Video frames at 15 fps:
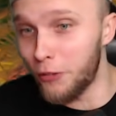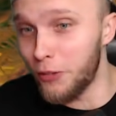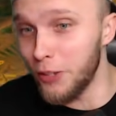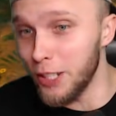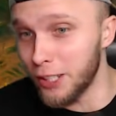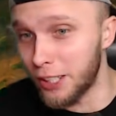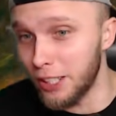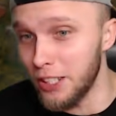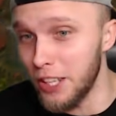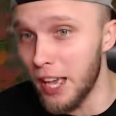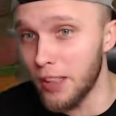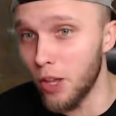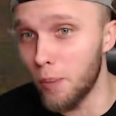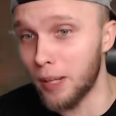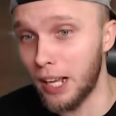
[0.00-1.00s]
Wilki, nie!
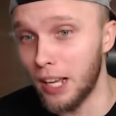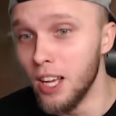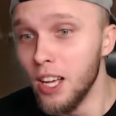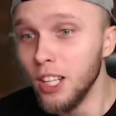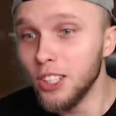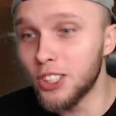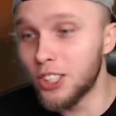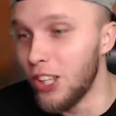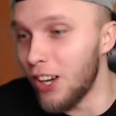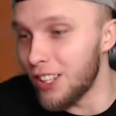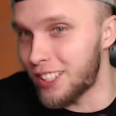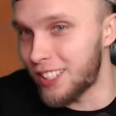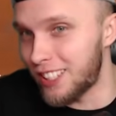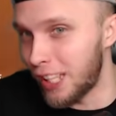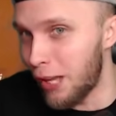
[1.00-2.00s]
Dobra!
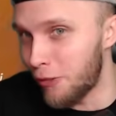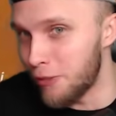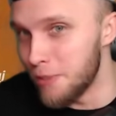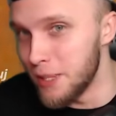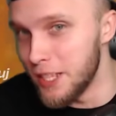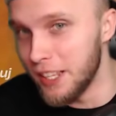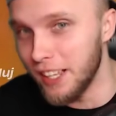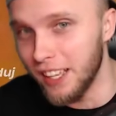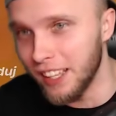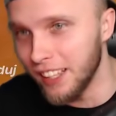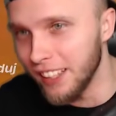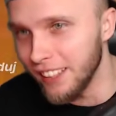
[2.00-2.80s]
Zostaw mnie!